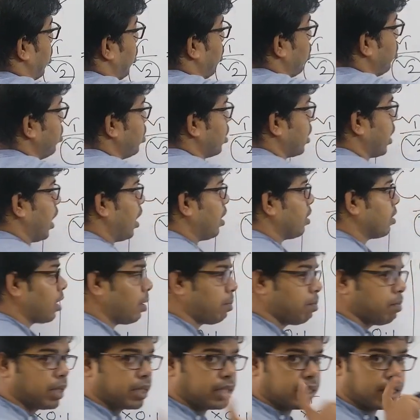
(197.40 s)
কারণ ক্যাল
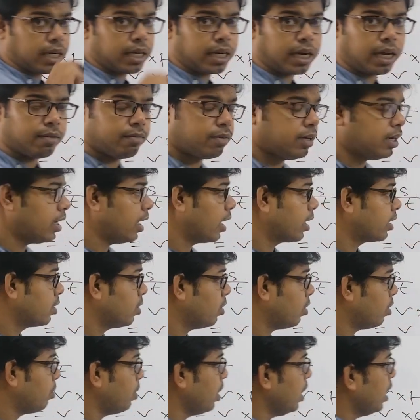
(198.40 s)
তাপমাত্রাকে ক্যালভেনে রাখতে
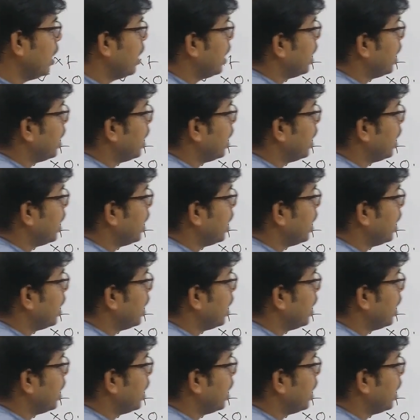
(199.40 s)
হবে